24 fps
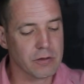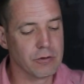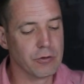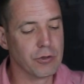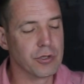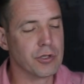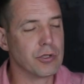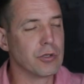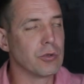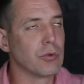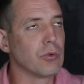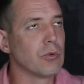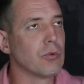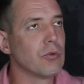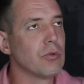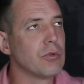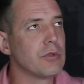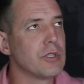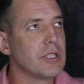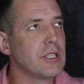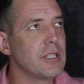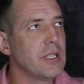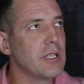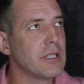Слушайте,
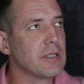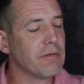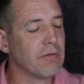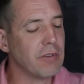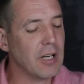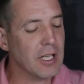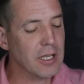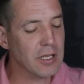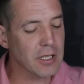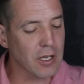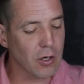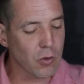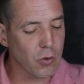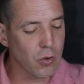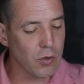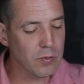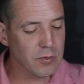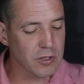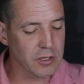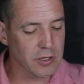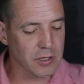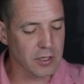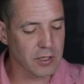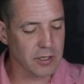ну, здесь ванная
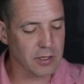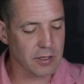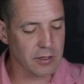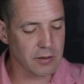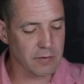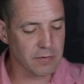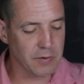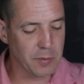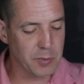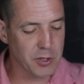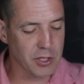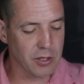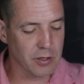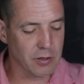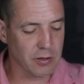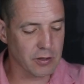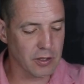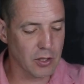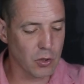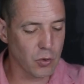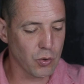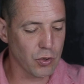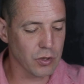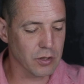комната – это вообще
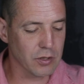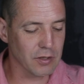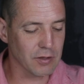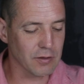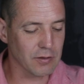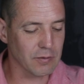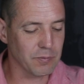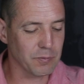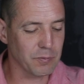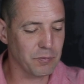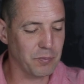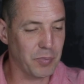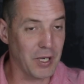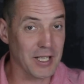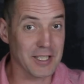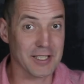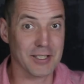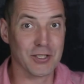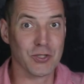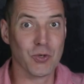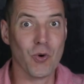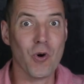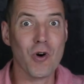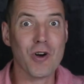какой-то
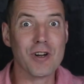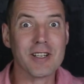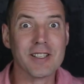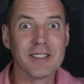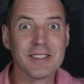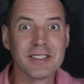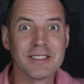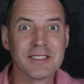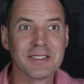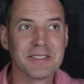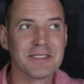позор.